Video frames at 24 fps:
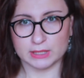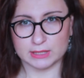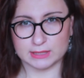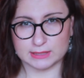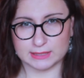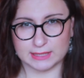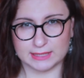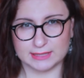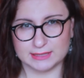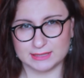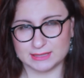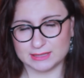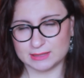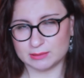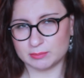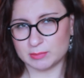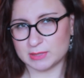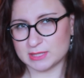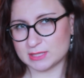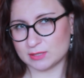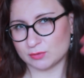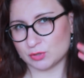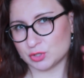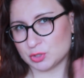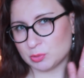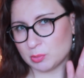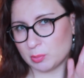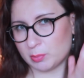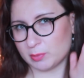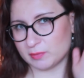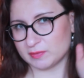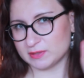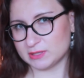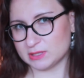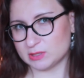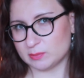И знаете, вместо того, чтобы
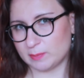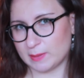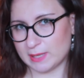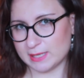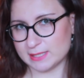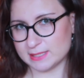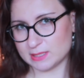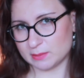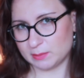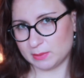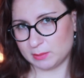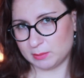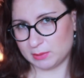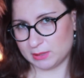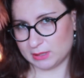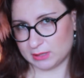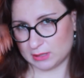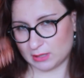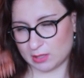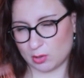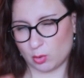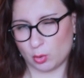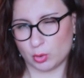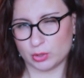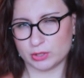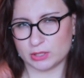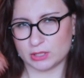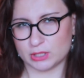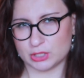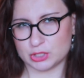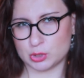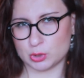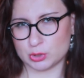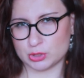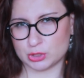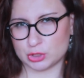проводить пальцами именно какой-то
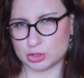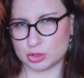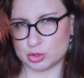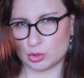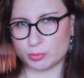расческой,